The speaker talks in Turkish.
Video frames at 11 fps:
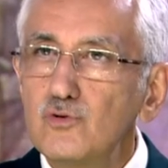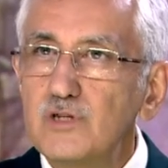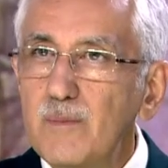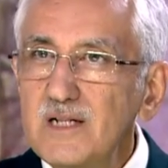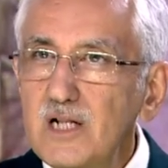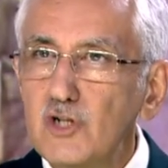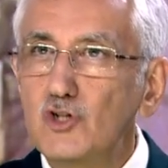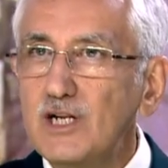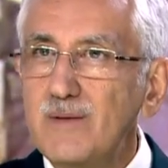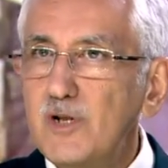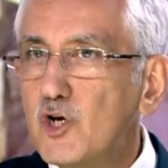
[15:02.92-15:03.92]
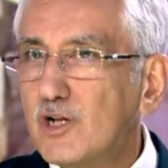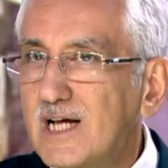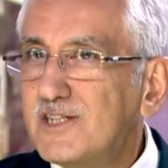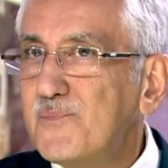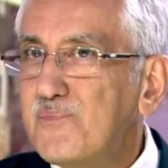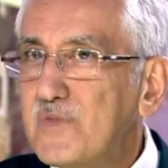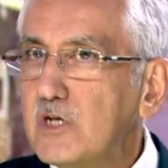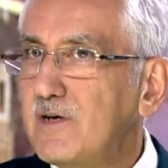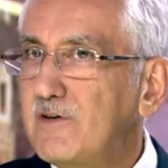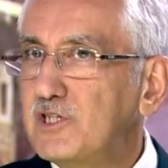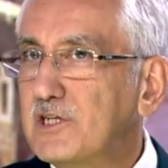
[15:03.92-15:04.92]
zaman atlarına biniyorlar,
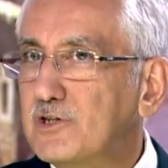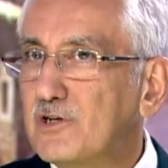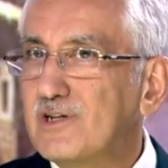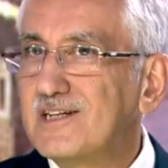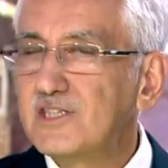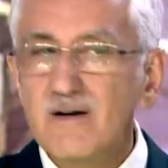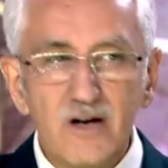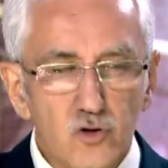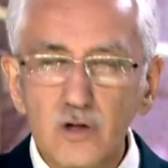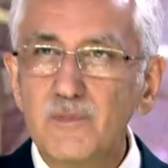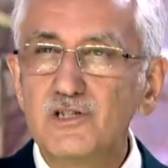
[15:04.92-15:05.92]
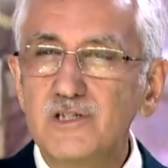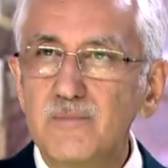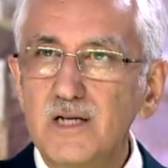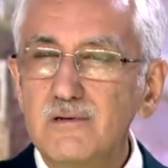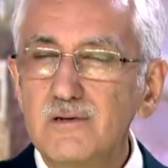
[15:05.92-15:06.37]
savaşa gidiyorlar. Savaş olmadığı zaman